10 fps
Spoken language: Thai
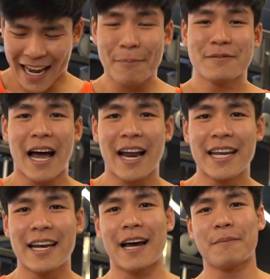ครับท่า
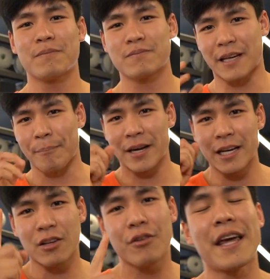นี้นะครับจำเป็น
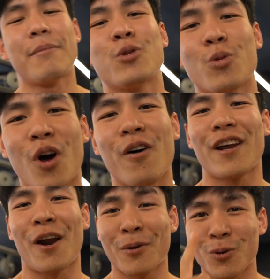ที่จะต้องเซฟให้ถูกต้อง
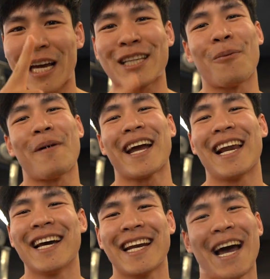เดี๋ยวเราไปดูท่าต่อไปกั
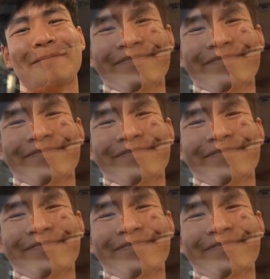นเลยนะครับ